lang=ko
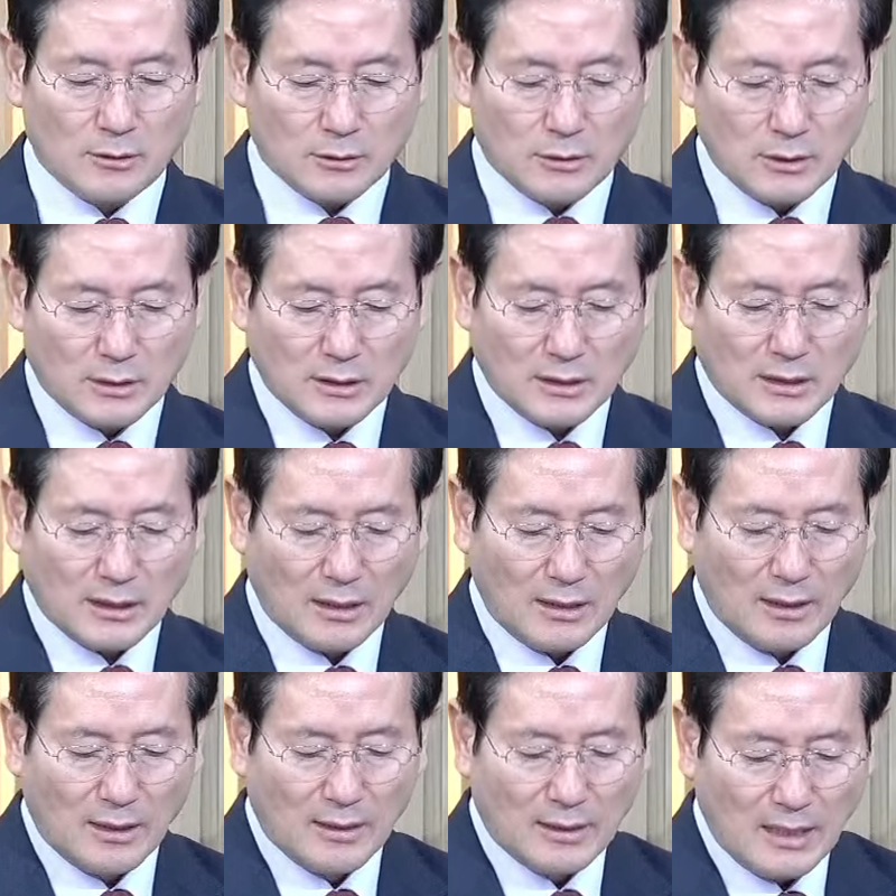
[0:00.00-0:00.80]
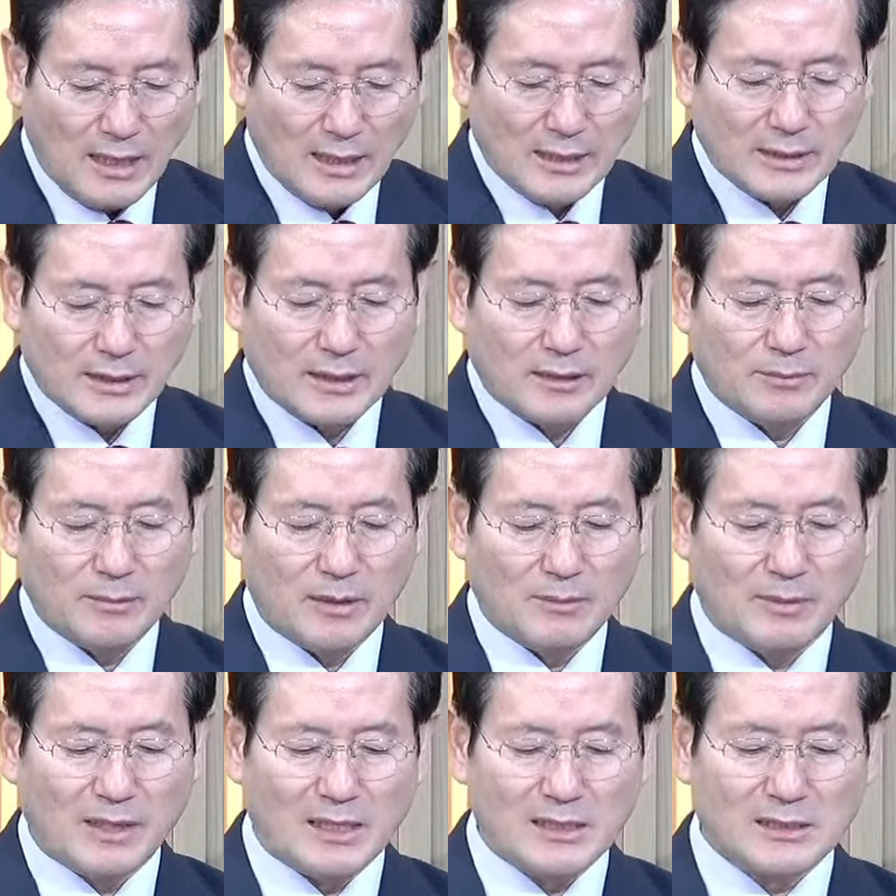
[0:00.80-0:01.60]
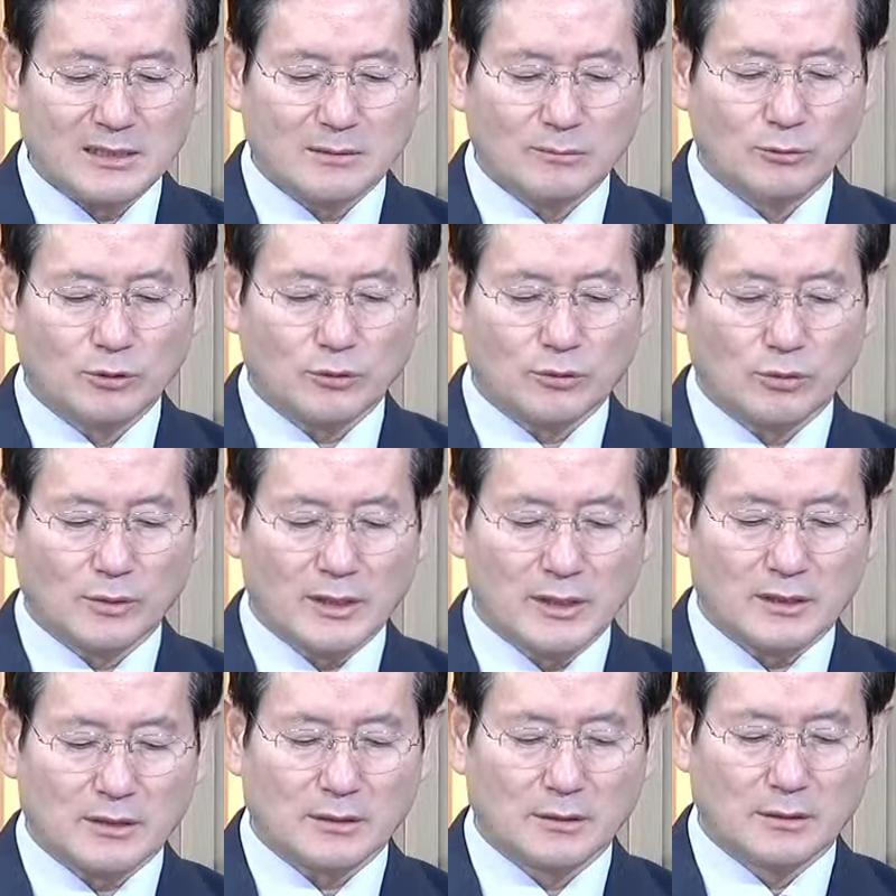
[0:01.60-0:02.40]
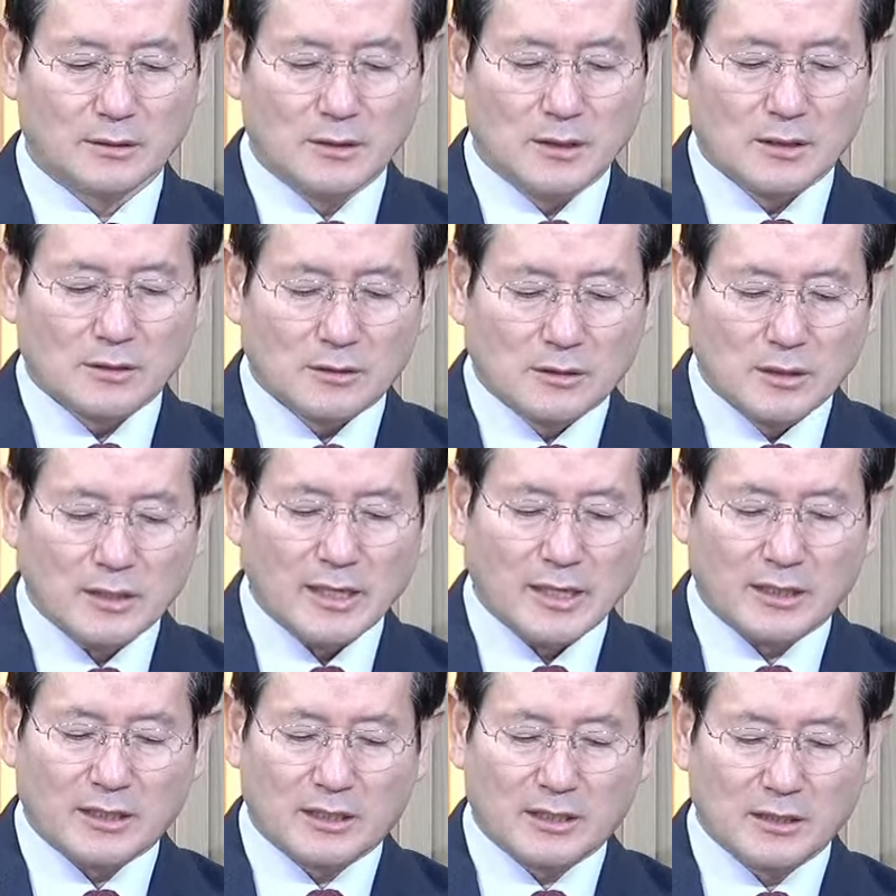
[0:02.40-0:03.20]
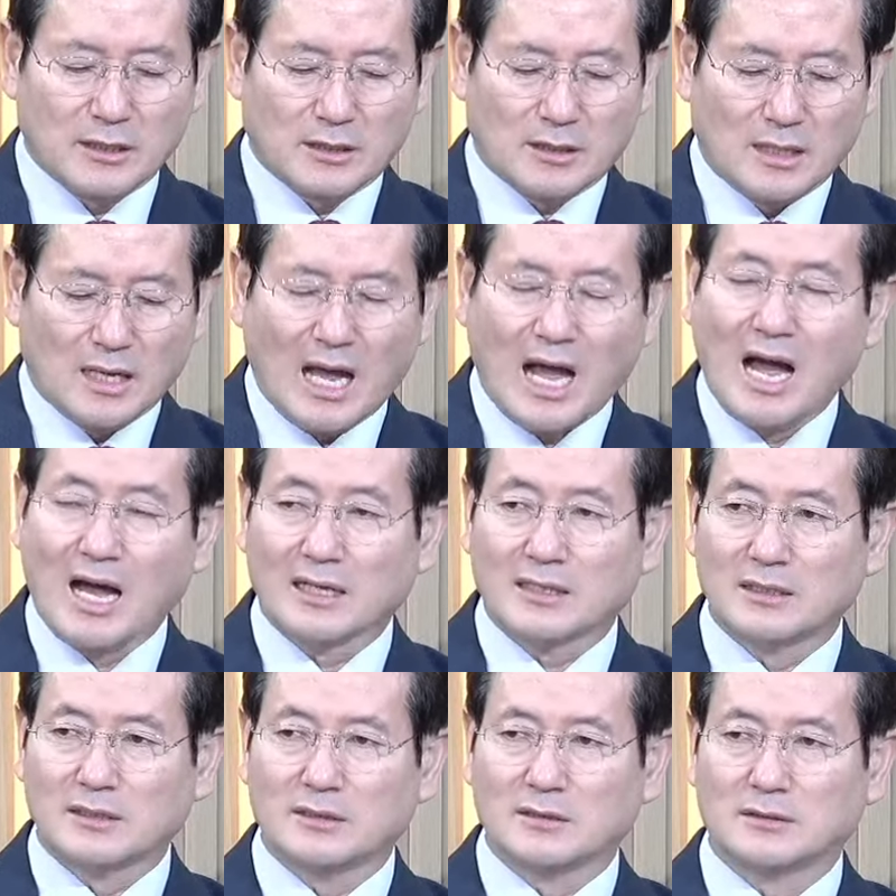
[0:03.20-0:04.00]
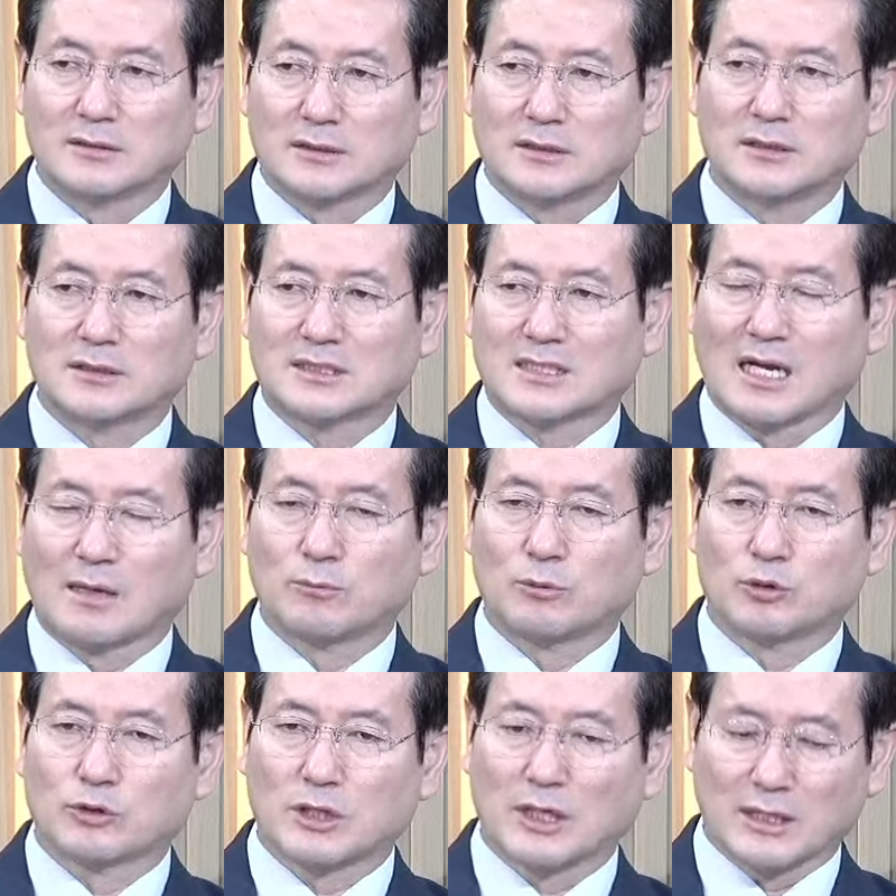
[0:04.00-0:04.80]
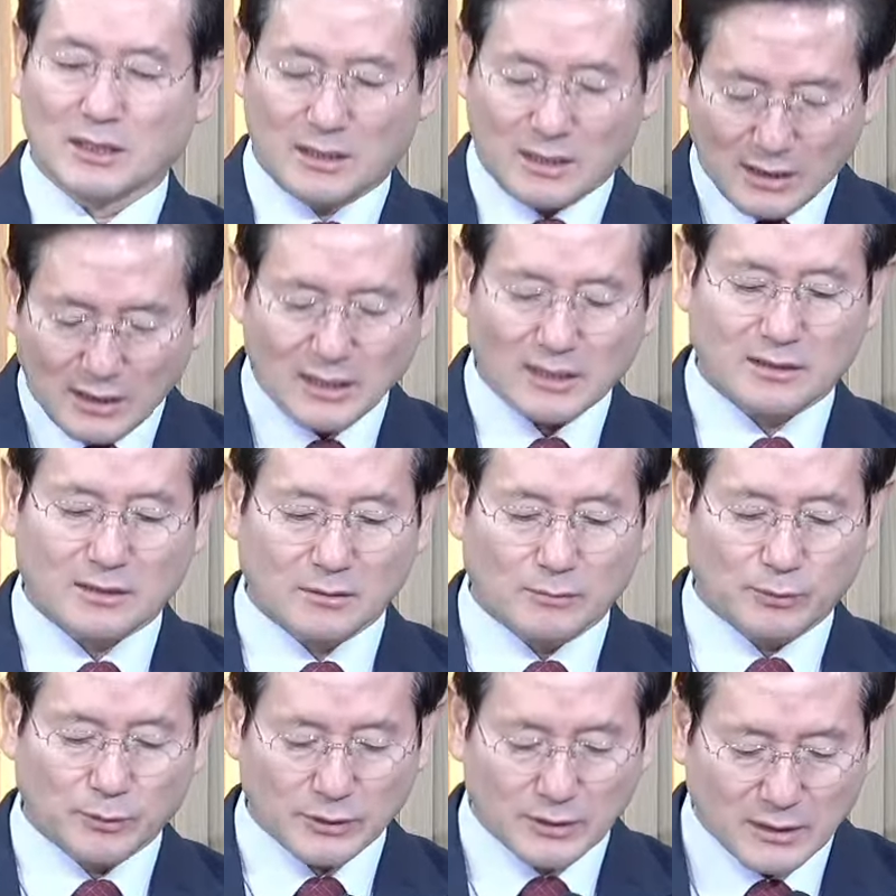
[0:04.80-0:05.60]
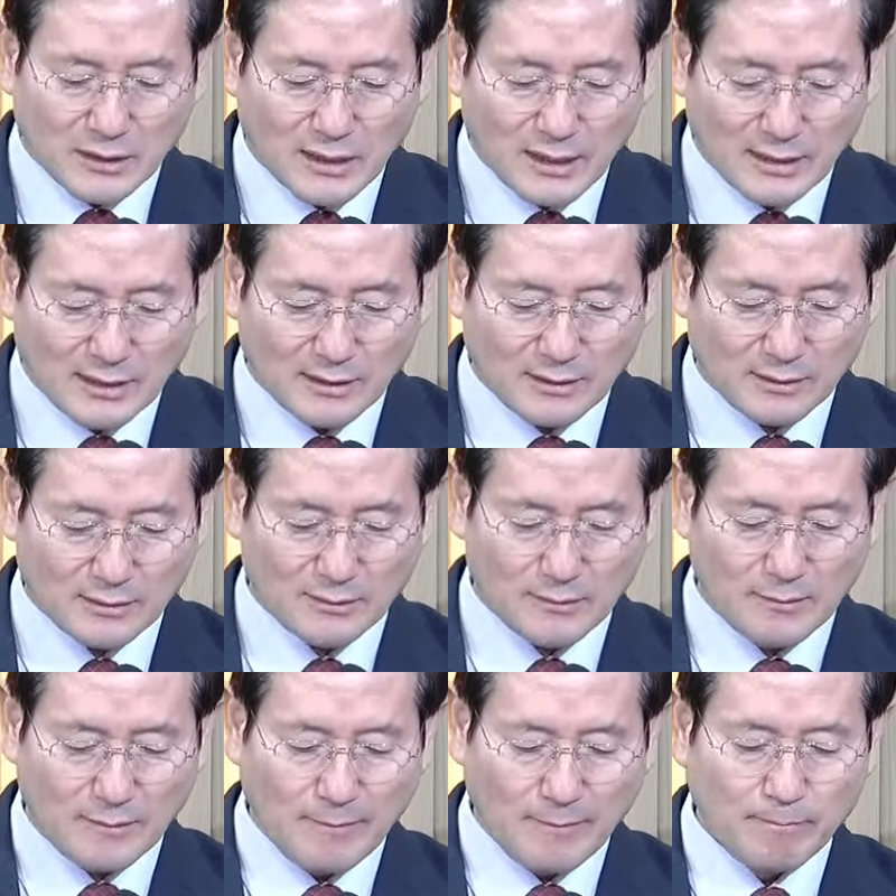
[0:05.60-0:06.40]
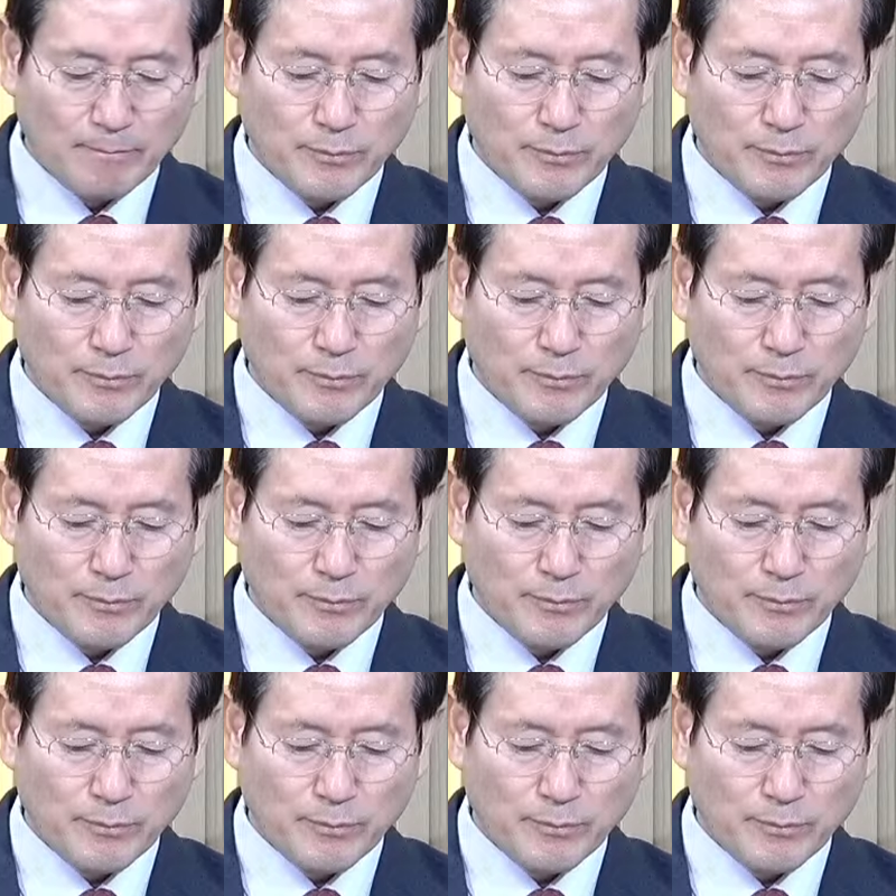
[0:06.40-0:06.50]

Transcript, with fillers: 그러니까 하나님의 말씀을 통해서 그의 길, 악인은 그 잘못된 길에서 벗어나라는 거예요.